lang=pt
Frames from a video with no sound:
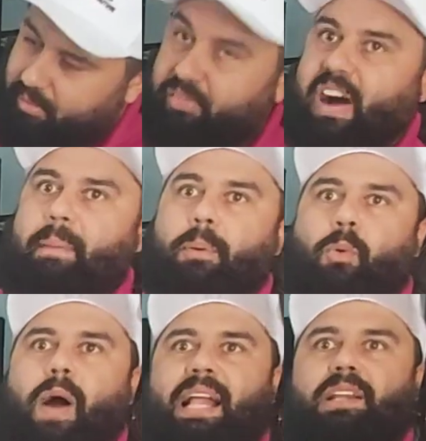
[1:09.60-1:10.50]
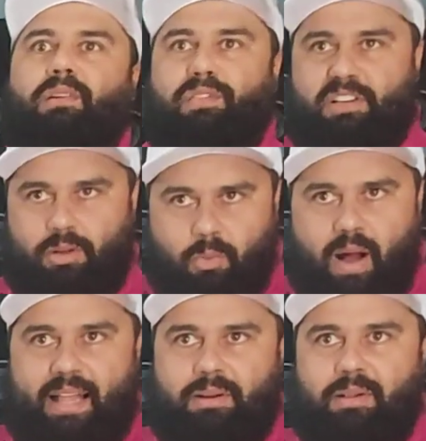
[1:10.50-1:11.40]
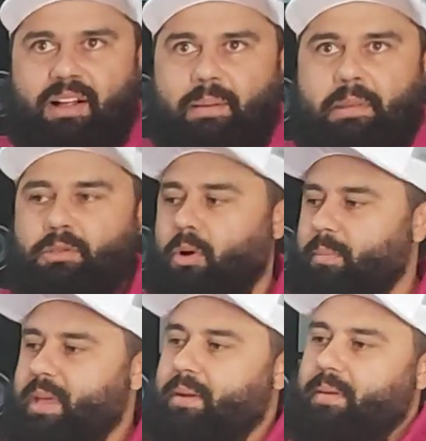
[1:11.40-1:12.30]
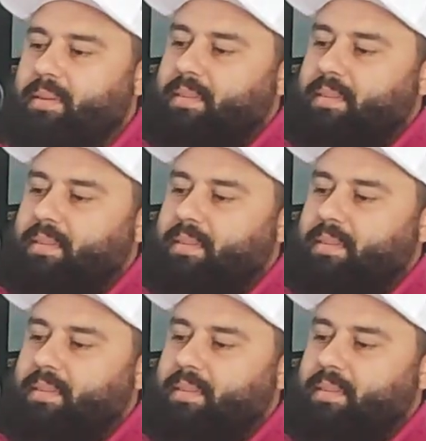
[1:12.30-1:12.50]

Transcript: Vai pro quadro, vou fazer um quadro da camisa do Romero.